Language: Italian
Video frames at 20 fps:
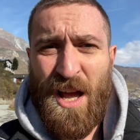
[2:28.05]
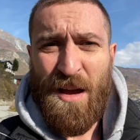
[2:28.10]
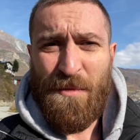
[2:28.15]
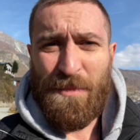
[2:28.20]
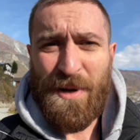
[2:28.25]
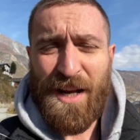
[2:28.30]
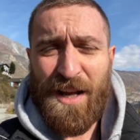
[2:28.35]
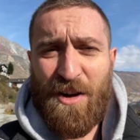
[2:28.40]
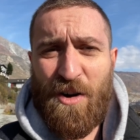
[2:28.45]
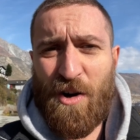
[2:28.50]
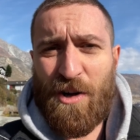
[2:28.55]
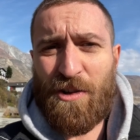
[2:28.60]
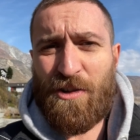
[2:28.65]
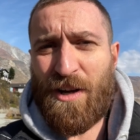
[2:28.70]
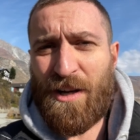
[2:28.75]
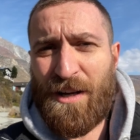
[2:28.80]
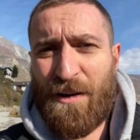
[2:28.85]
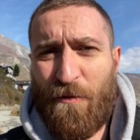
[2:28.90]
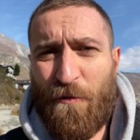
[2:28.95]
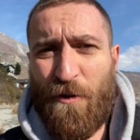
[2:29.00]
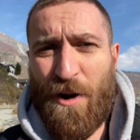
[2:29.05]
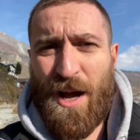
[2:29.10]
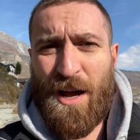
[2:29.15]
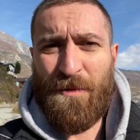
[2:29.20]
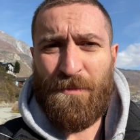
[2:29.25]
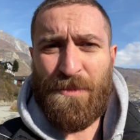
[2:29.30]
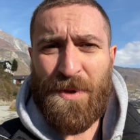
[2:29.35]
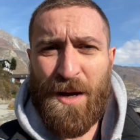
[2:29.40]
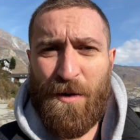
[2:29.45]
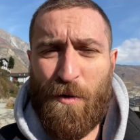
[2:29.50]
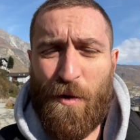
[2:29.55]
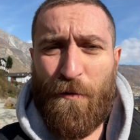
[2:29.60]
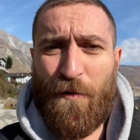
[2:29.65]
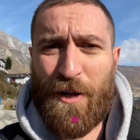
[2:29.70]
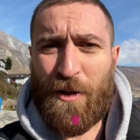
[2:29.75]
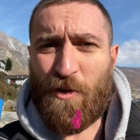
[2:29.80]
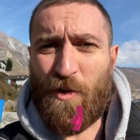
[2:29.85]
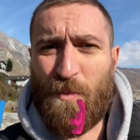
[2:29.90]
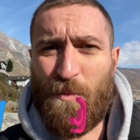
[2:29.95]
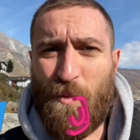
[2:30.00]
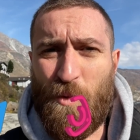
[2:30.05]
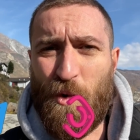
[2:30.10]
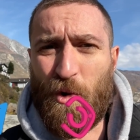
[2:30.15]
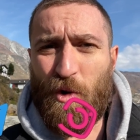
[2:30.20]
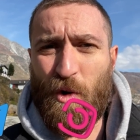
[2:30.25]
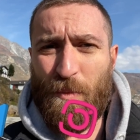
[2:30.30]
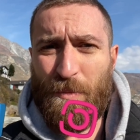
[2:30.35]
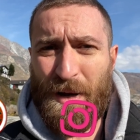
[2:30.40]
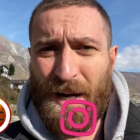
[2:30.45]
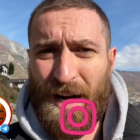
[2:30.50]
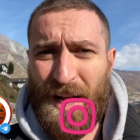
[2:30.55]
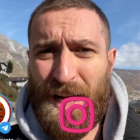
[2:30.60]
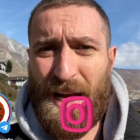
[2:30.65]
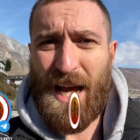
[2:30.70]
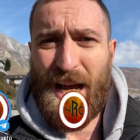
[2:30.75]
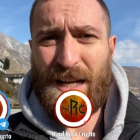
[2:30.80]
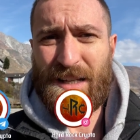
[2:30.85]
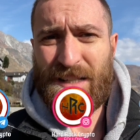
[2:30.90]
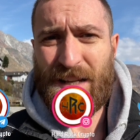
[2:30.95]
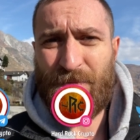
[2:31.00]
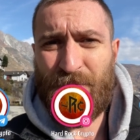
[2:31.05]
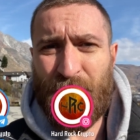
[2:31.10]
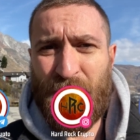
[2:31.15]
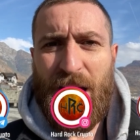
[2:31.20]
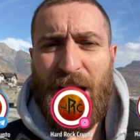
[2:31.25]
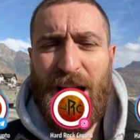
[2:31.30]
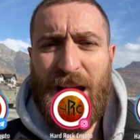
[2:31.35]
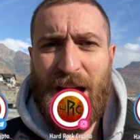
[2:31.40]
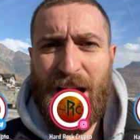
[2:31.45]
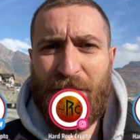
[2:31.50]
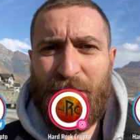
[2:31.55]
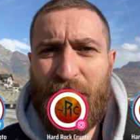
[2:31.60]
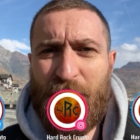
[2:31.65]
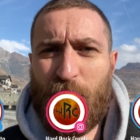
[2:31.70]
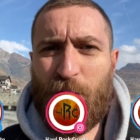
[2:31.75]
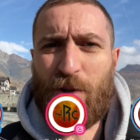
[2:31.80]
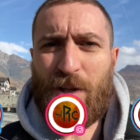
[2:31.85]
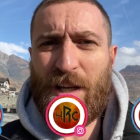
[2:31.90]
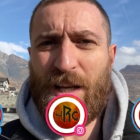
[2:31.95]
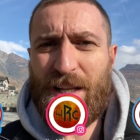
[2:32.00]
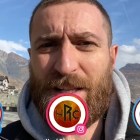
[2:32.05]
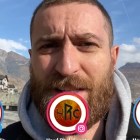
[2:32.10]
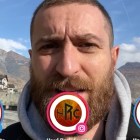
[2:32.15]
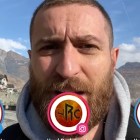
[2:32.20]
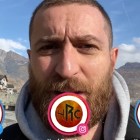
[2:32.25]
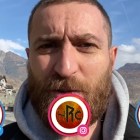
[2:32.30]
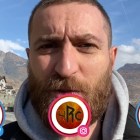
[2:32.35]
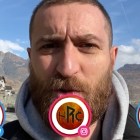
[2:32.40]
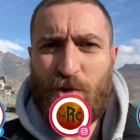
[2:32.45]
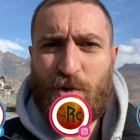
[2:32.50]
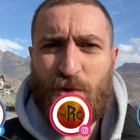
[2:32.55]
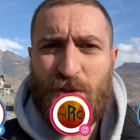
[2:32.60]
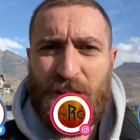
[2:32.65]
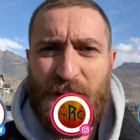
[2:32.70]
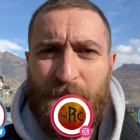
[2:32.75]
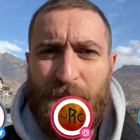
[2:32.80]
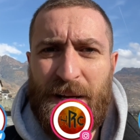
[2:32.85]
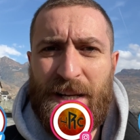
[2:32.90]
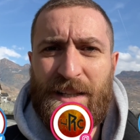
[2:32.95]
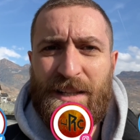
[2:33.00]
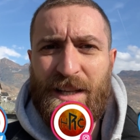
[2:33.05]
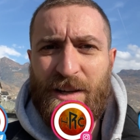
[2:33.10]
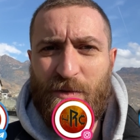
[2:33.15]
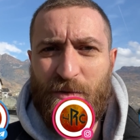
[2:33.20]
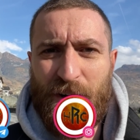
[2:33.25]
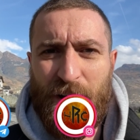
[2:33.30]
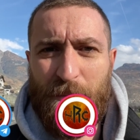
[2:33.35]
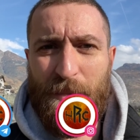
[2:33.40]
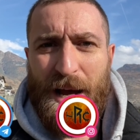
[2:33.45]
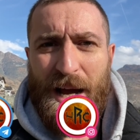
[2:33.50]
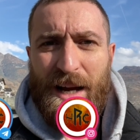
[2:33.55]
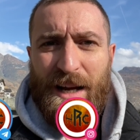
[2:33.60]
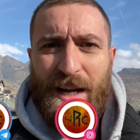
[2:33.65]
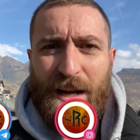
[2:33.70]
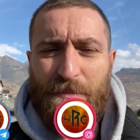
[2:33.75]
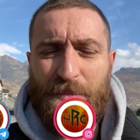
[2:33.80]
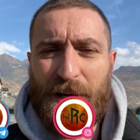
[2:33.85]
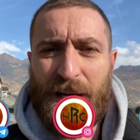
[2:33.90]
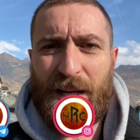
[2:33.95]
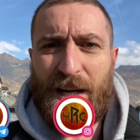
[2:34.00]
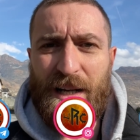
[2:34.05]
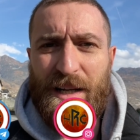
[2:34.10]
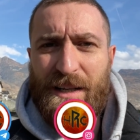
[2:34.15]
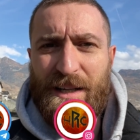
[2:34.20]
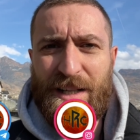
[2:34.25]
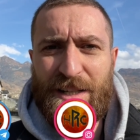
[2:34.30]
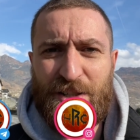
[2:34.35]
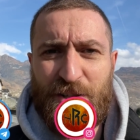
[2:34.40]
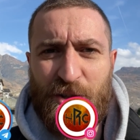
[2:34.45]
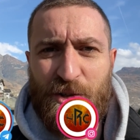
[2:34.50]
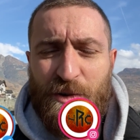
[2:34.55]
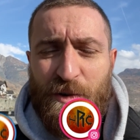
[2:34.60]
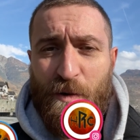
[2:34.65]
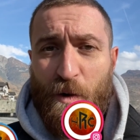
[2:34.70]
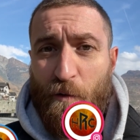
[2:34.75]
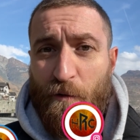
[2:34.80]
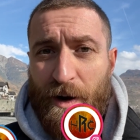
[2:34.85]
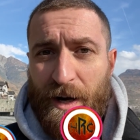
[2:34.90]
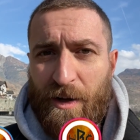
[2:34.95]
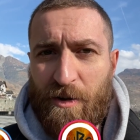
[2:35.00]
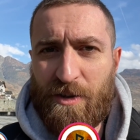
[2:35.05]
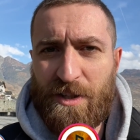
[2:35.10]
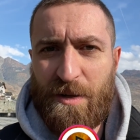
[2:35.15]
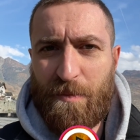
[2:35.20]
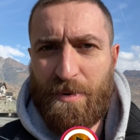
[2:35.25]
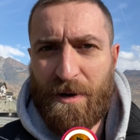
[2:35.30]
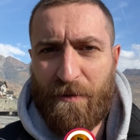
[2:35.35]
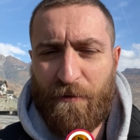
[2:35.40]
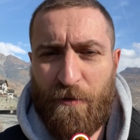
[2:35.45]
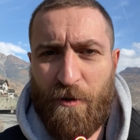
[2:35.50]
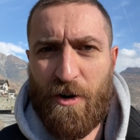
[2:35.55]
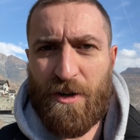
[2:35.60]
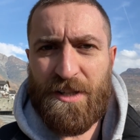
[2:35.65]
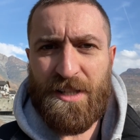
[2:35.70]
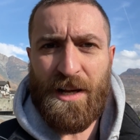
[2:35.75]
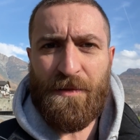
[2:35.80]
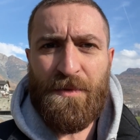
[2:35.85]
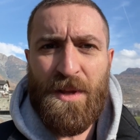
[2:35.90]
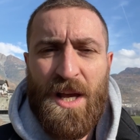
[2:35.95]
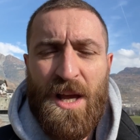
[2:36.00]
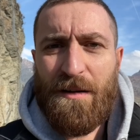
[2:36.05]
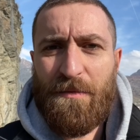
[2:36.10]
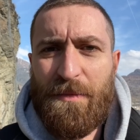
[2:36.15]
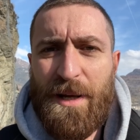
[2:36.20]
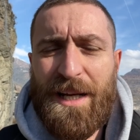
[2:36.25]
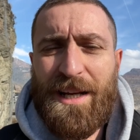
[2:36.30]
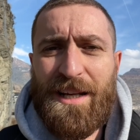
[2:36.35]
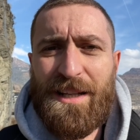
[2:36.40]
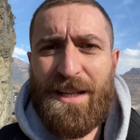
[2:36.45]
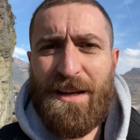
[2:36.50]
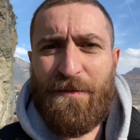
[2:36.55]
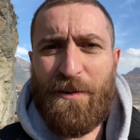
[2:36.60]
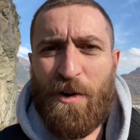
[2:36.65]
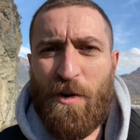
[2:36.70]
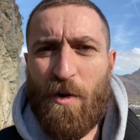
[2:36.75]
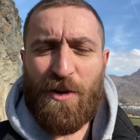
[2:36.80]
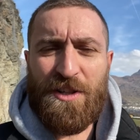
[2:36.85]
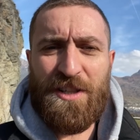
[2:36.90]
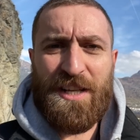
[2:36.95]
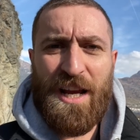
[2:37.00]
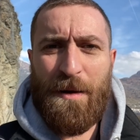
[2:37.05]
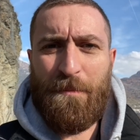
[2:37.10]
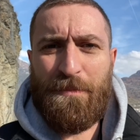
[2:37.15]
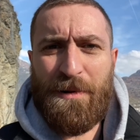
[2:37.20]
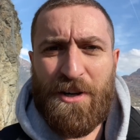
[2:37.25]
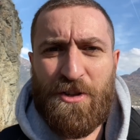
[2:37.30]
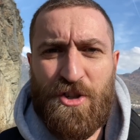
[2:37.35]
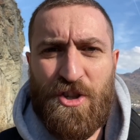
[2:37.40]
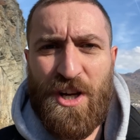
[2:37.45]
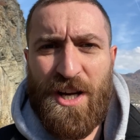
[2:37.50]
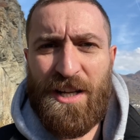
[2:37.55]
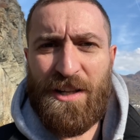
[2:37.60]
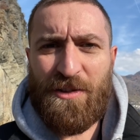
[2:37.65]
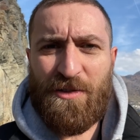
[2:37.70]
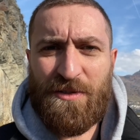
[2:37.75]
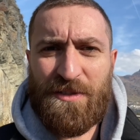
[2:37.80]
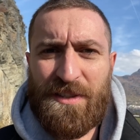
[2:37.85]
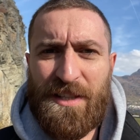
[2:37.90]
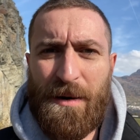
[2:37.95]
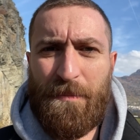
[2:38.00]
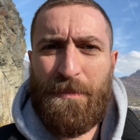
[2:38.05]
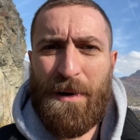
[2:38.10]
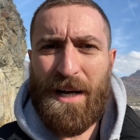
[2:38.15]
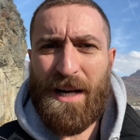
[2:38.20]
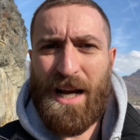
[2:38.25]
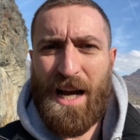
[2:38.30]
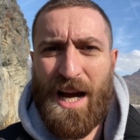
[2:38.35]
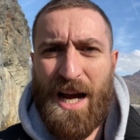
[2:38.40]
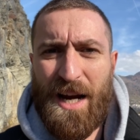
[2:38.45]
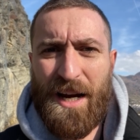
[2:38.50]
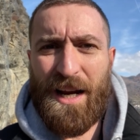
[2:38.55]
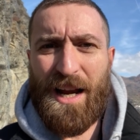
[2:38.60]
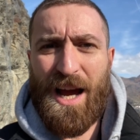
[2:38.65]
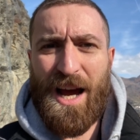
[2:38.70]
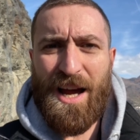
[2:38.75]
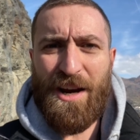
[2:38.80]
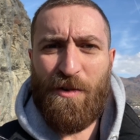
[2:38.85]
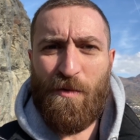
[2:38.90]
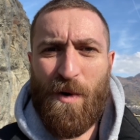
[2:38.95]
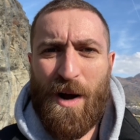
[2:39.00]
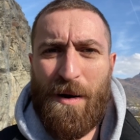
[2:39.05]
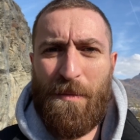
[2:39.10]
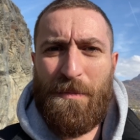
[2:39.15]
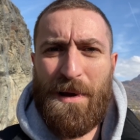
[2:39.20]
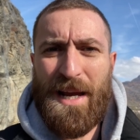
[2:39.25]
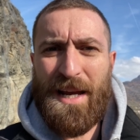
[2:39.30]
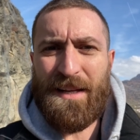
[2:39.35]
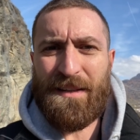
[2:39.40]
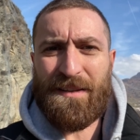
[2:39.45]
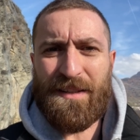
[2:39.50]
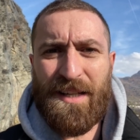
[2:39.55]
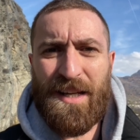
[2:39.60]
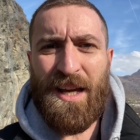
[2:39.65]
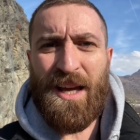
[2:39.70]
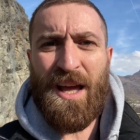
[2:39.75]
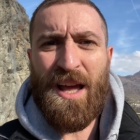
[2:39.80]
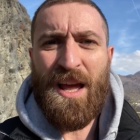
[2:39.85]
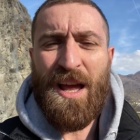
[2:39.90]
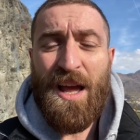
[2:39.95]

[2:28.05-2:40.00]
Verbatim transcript: Mi ricordo anni fa avevo fatto il mutuo per la casa e avevo utilizzato giustamente una banca perché all'inizio dovevo fare così per forza. Mi chiedevano il 6% da pagare annualmente